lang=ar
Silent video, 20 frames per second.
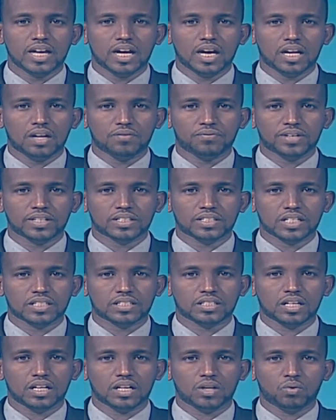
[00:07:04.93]
من جهتها
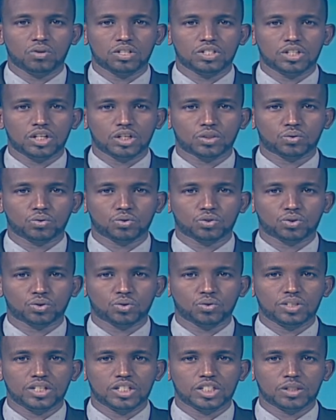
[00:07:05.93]
لفتت
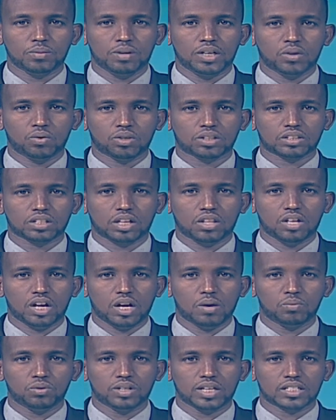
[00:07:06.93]
وزيرة الشؤون الاجتماعية
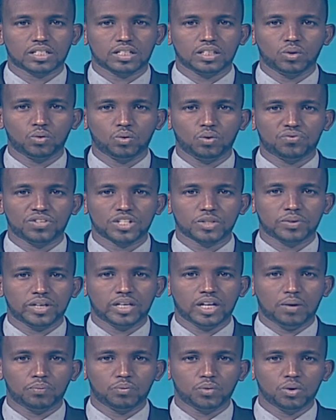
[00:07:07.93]
والتضامن السيدة
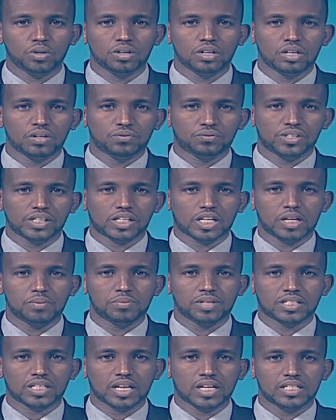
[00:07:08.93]
ألوف إسماعيل عبدو
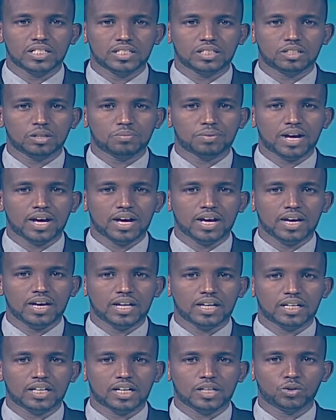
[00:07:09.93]
في كلمتها
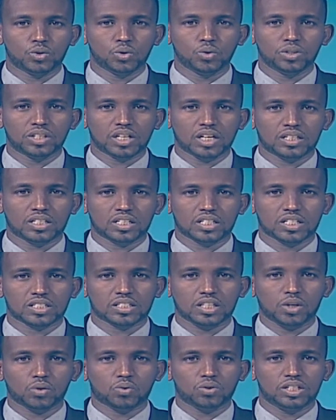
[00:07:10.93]
الانتباه إلى
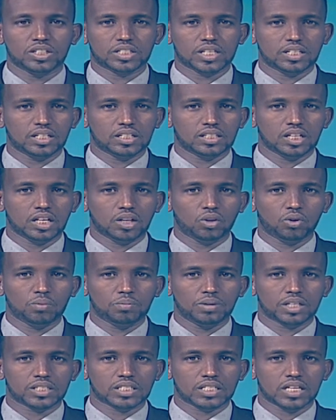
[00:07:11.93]
الجهود التي تستحق
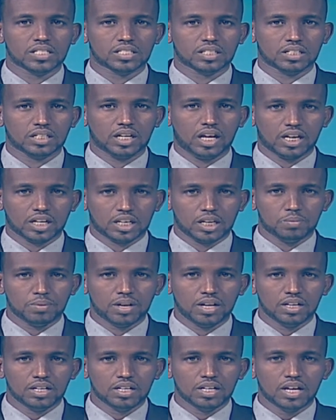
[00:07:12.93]
الإشادات ضمن السياسة
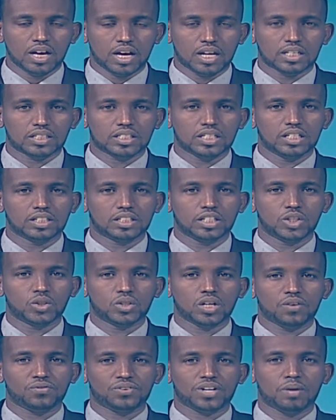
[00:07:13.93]
الحكيمة
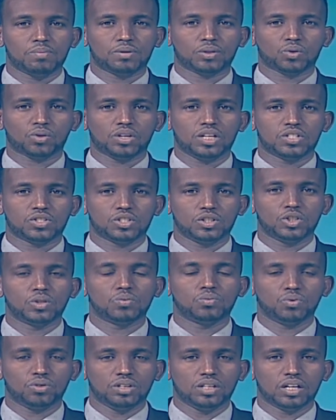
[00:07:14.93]
التي ينتهجها فخامة
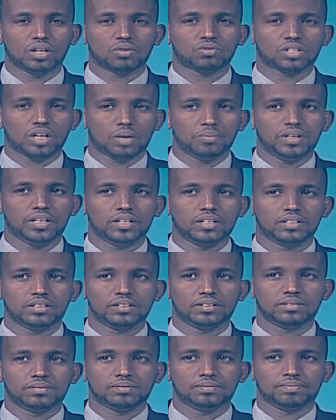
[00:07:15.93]
رئيس الجمهورية
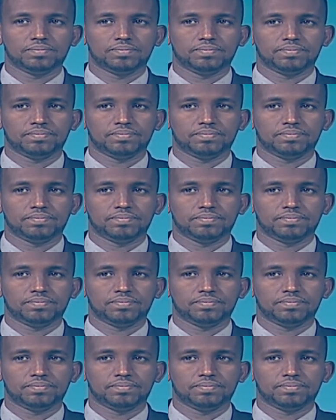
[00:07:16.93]
نتابع